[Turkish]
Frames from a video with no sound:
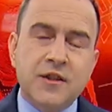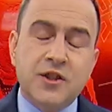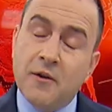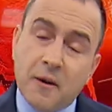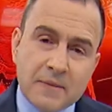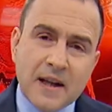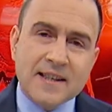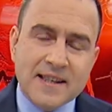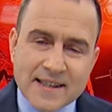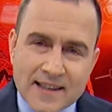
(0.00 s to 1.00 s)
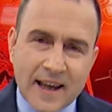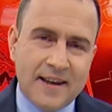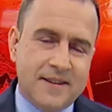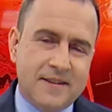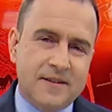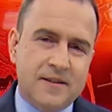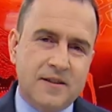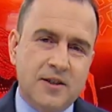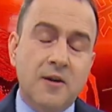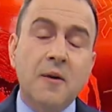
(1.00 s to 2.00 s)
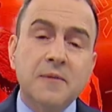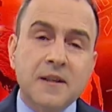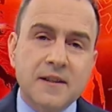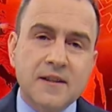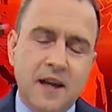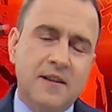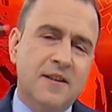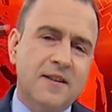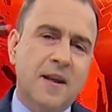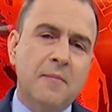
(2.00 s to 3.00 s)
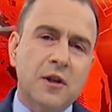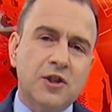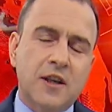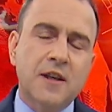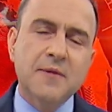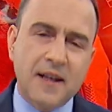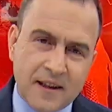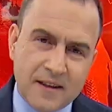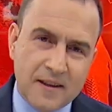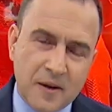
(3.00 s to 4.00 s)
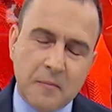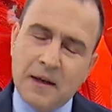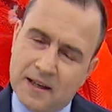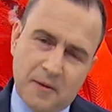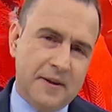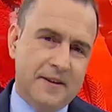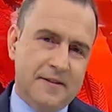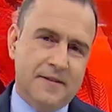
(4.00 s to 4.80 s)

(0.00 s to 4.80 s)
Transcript: cevaplar sizde cevapları kendinizden başka kimseden beklemeyin.